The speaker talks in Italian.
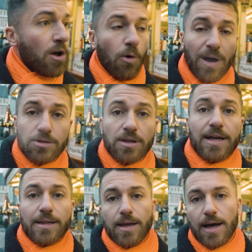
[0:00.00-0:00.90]
quando
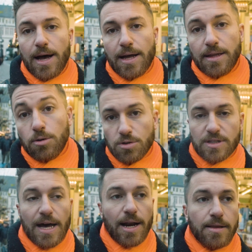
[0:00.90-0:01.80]
andate a
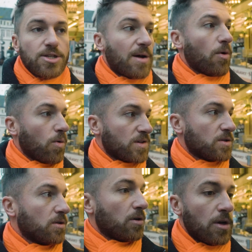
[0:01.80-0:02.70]
degustare diciamo
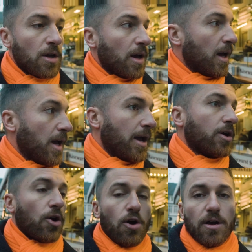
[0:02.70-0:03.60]
questo eh,
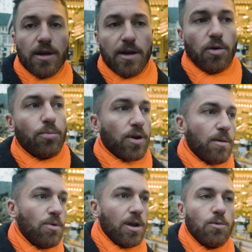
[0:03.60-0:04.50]
grog Oppure
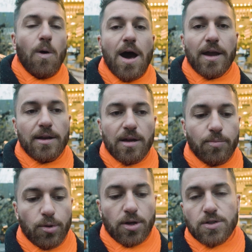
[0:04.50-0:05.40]
mulled wine
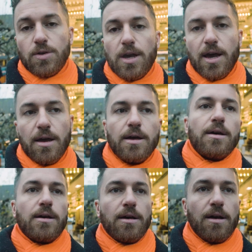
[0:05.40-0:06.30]
piuttosto che
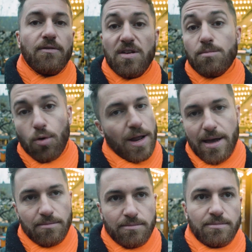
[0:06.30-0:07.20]
eh, vin
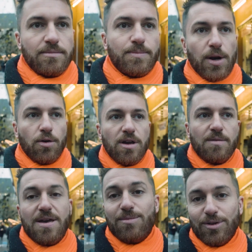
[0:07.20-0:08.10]
brûlé per noi
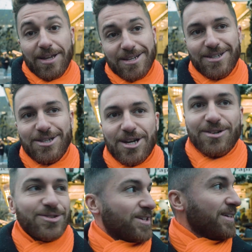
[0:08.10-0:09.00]
piemontesi, diciamo
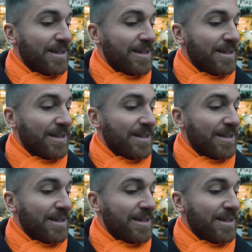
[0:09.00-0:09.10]
così.